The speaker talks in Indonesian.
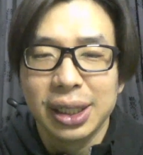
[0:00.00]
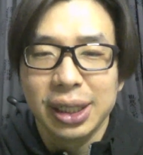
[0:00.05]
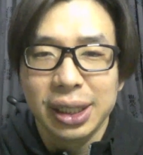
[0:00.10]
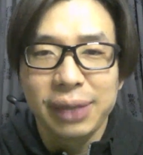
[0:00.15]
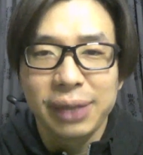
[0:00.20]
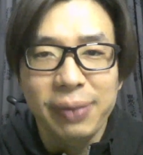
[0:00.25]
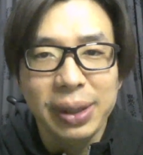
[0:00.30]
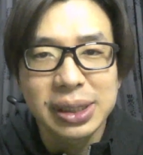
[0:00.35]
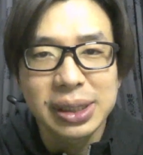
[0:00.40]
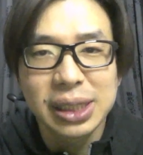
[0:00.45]

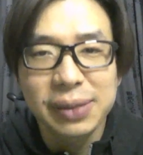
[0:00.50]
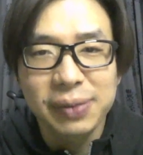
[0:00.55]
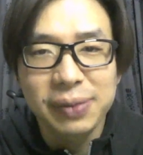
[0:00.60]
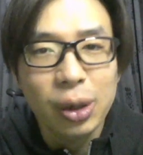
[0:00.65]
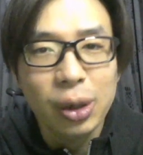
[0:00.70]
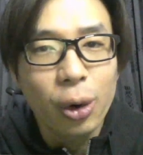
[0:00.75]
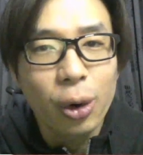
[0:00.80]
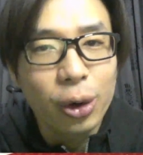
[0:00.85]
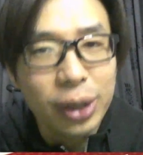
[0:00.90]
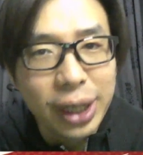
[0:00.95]
defensively
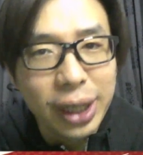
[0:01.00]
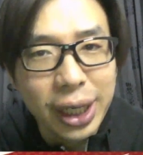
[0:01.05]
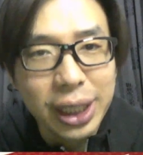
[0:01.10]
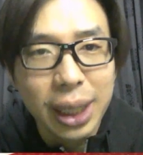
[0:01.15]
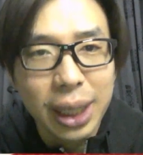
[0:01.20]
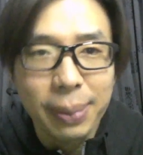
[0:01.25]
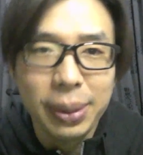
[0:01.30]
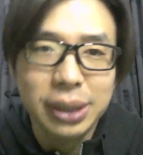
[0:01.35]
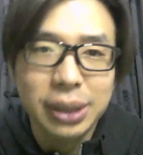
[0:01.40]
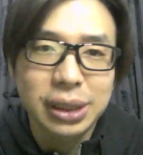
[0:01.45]
oke okay,
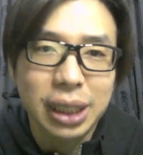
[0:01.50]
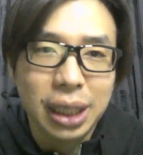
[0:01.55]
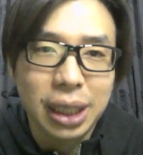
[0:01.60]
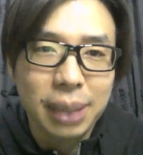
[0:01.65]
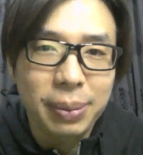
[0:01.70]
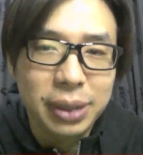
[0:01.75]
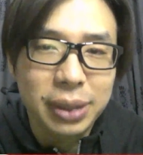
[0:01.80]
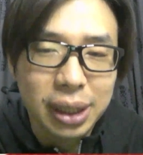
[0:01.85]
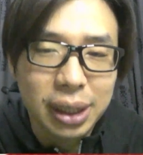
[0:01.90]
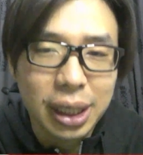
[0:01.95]
tapi secara
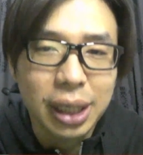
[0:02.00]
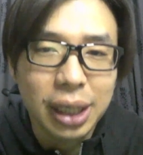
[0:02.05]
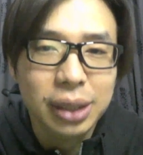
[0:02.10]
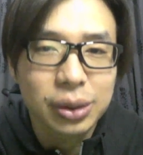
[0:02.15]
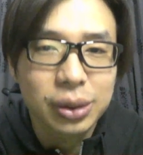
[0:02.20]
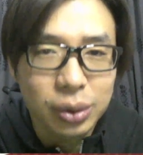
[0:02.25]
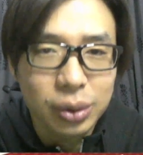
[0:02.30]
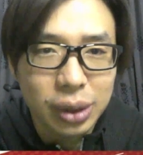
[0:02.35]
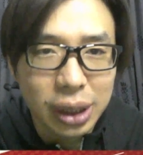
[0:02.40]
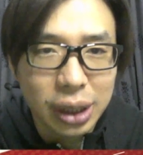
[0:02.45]
menyerang
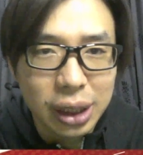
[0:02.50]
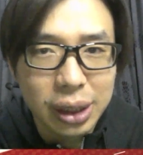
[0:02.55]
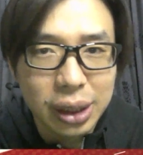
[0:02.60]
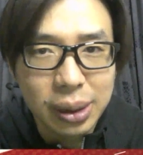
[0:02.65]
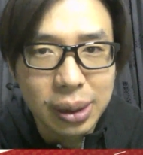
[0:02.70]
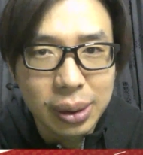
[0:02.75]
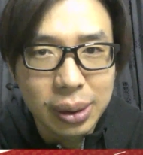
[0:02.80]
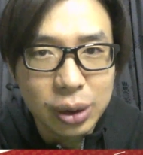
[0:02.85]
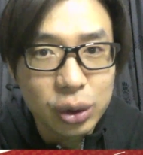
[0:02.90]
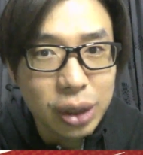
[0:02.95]
eh,
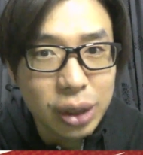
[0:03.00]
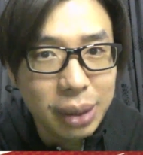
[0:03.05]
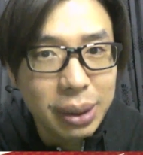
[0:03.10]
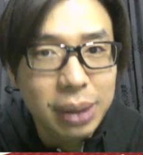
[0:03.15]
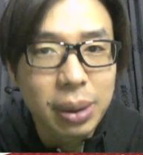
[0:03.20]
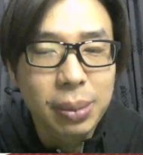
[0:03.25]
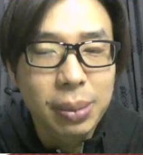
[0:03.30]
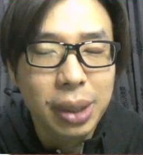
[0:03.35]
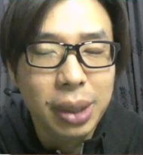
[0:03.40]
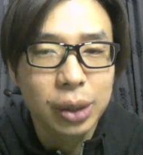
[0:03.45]
terutama
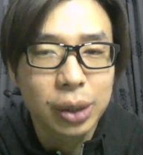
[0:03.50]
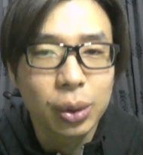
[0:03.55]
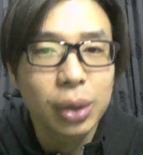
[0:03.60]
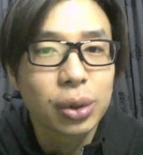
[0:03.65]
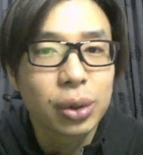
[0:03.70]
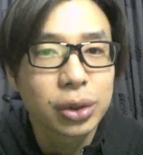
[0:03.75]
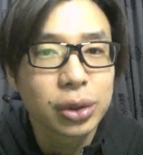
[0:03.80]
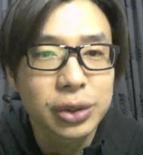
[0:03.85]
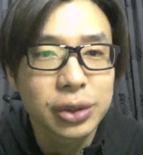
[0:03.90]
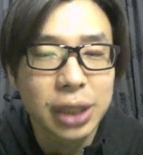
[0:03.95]
di babak kedua
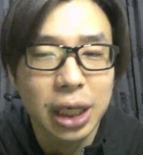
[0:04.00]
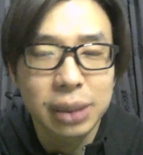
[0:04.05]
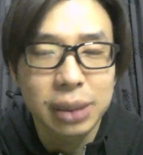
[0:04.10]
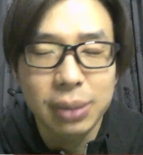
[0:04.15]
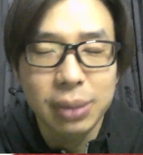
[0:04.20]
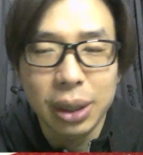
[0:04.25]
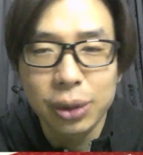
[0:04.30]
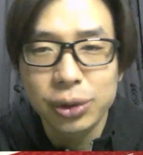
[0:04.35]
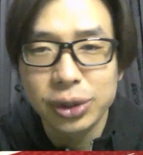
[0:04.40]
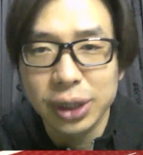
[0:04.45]
Luxio sangat
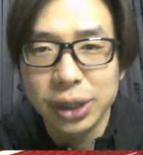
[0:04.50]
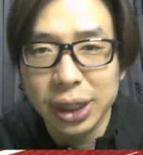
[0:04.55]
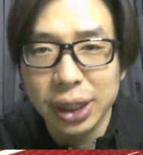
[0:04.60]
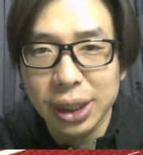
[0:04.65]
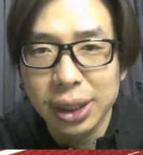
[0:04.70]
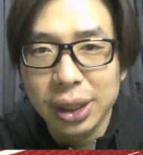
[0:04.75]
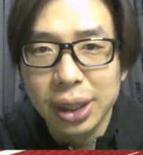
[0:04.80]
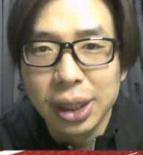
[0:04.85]
bagus ya.